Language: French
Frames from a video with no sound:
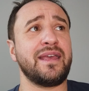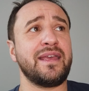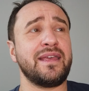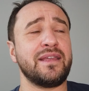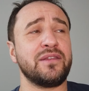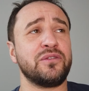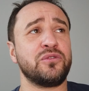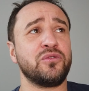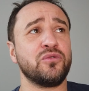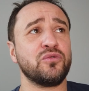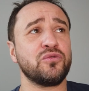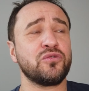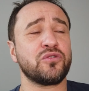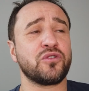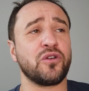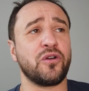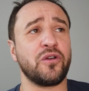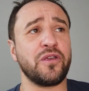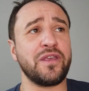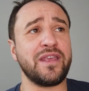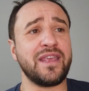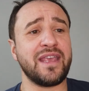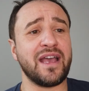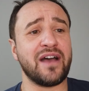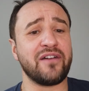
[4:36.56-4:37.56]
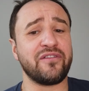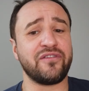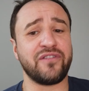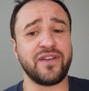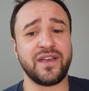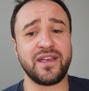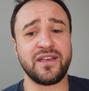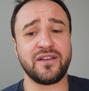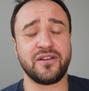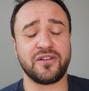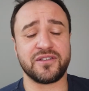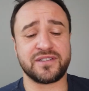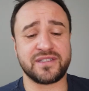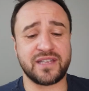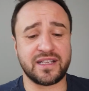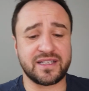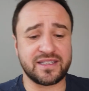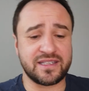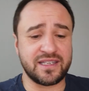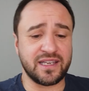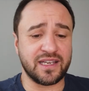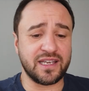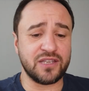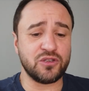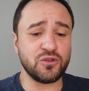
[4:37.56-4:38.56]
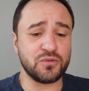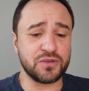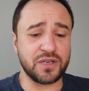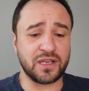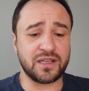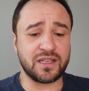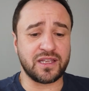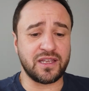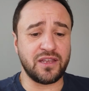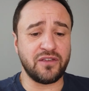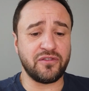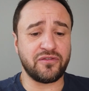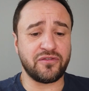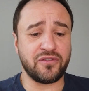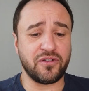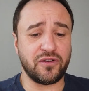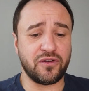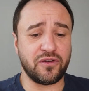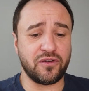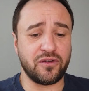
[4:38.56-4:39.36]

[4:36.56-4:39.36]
et donc, il y avait euh, cette série d'objectifs